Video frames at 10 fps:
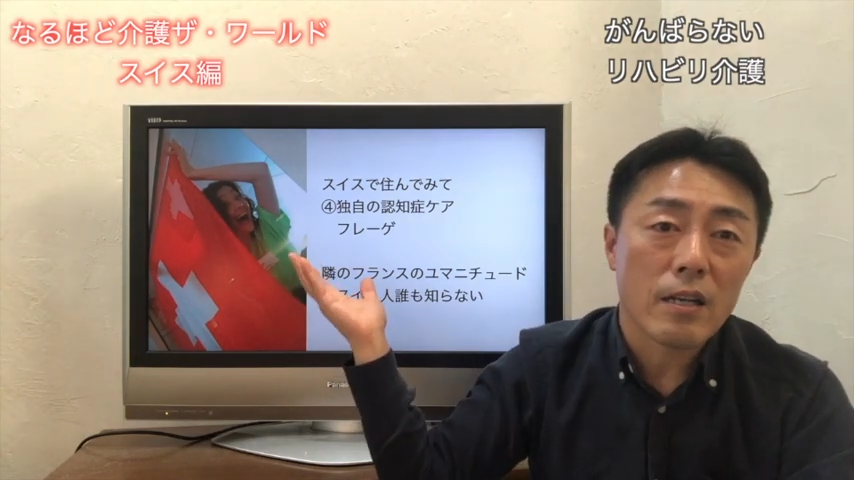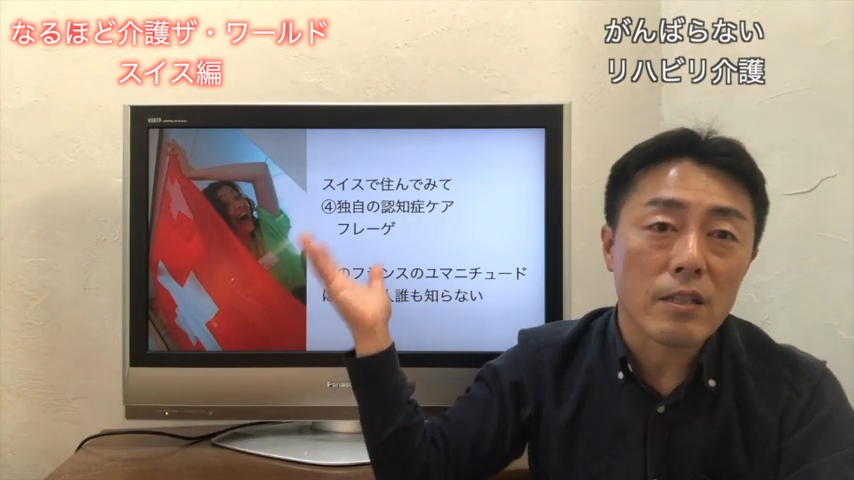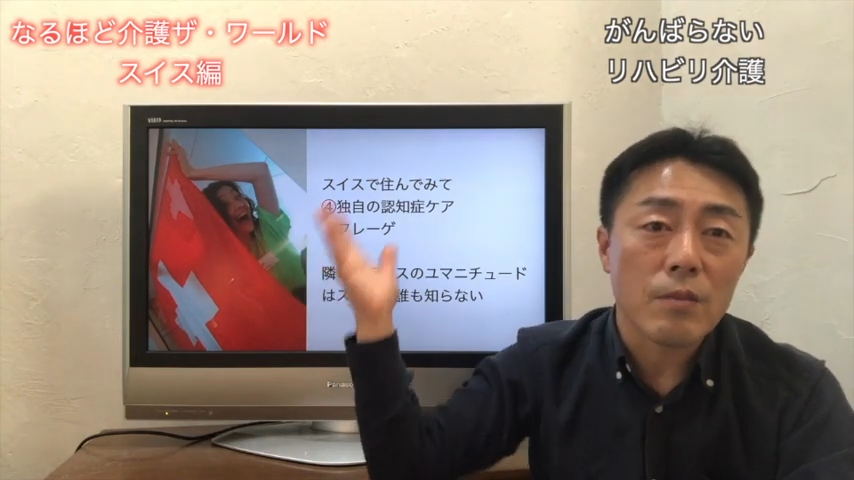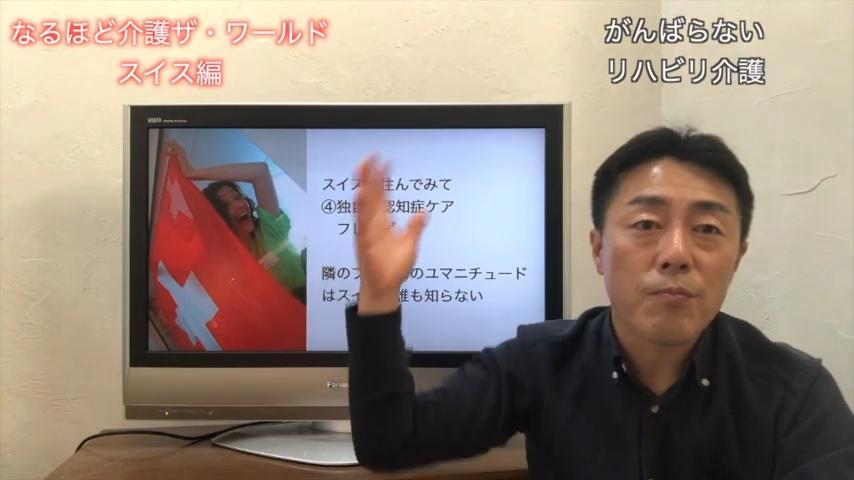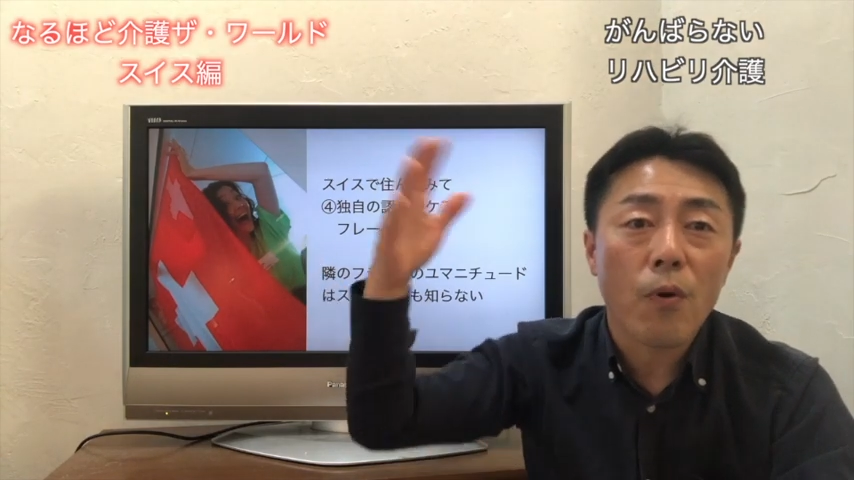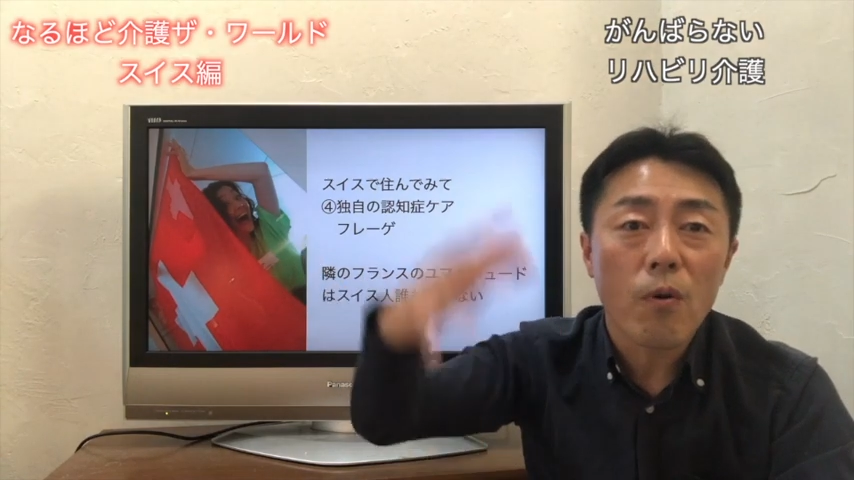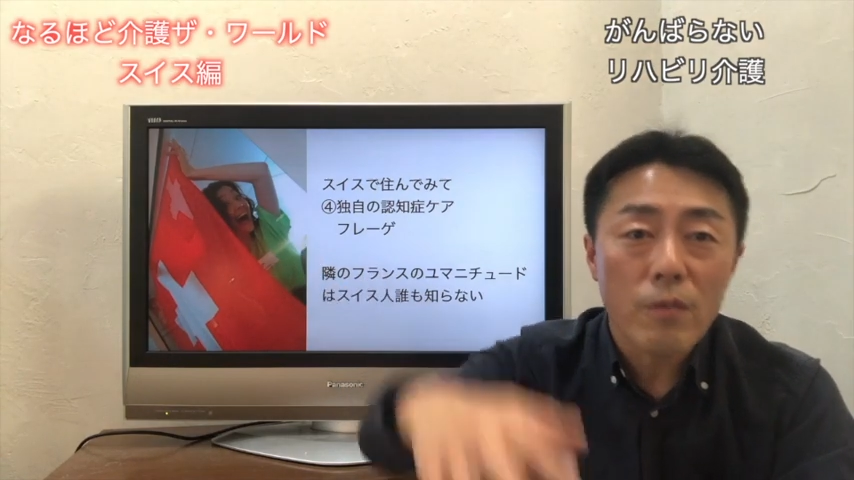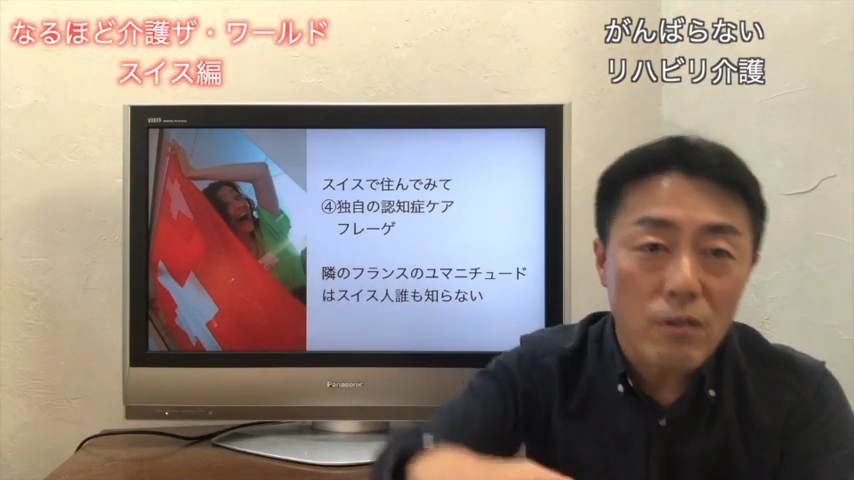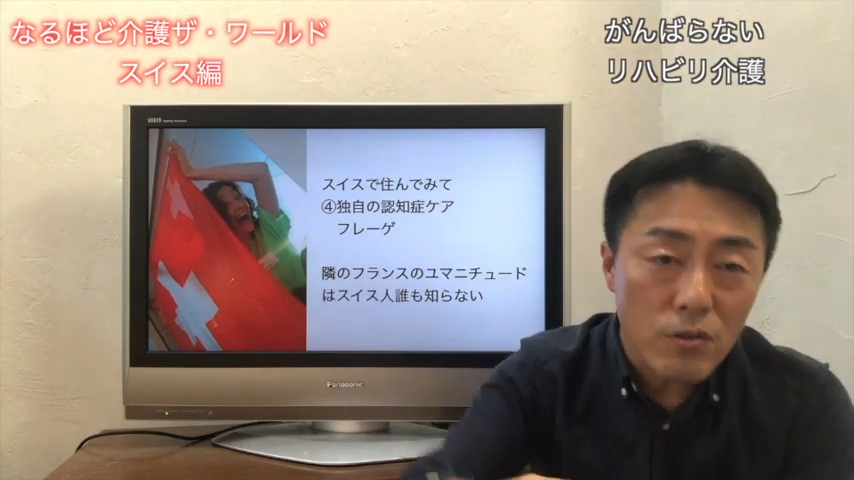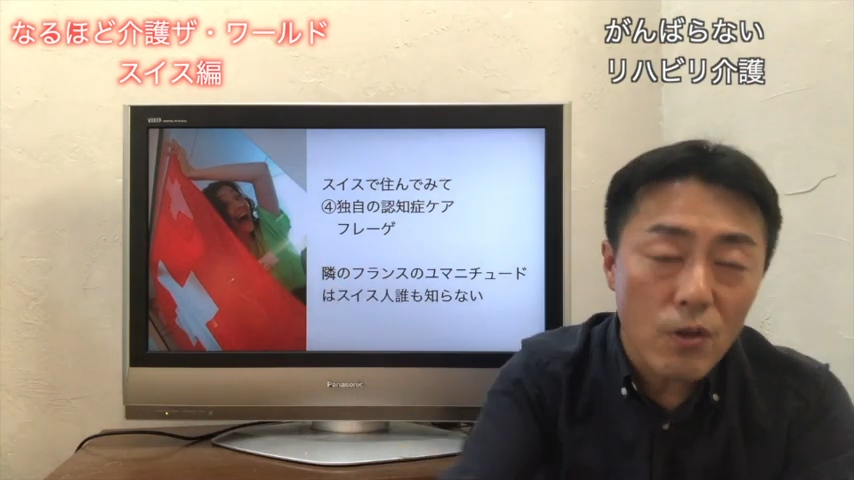日本を
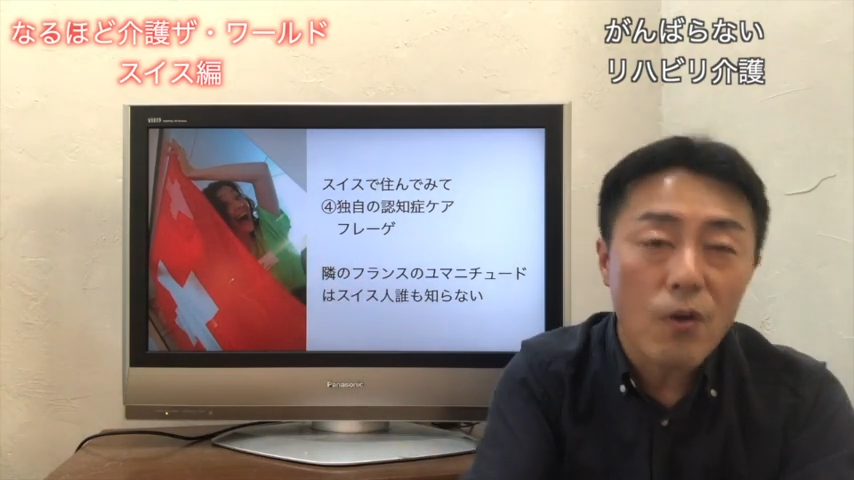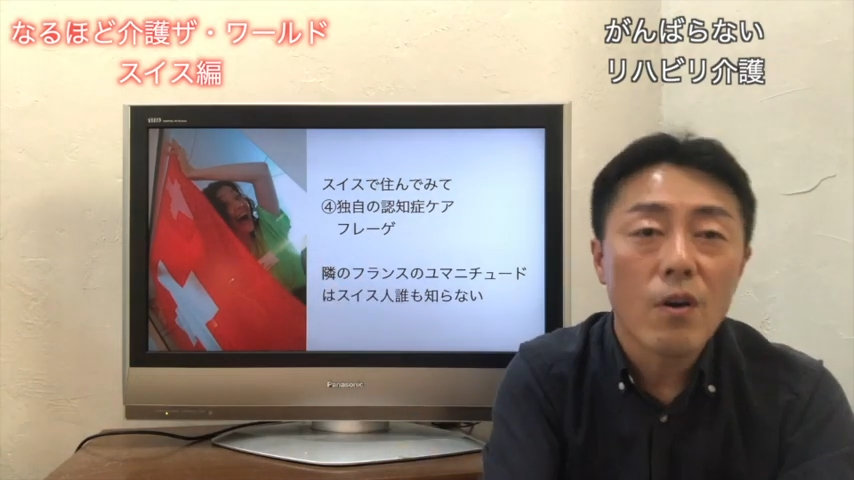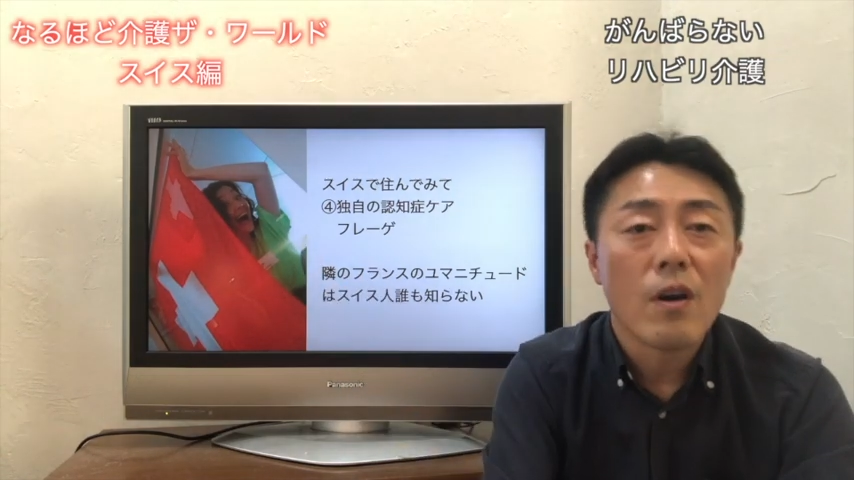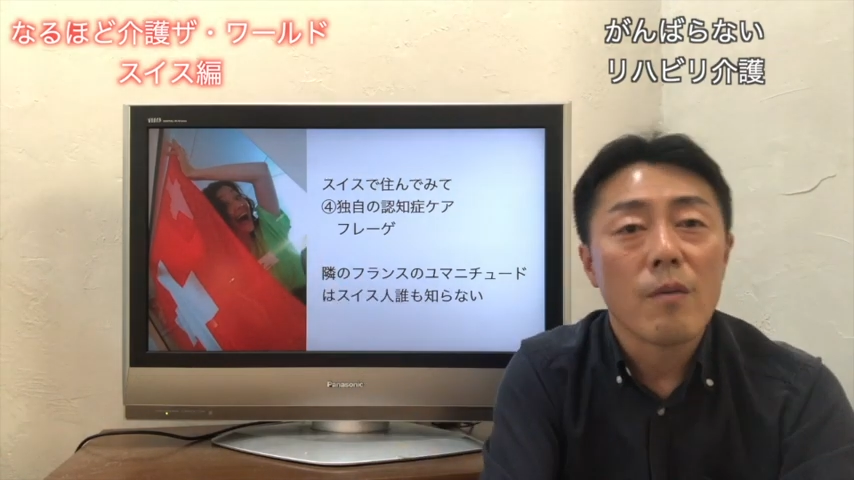見ると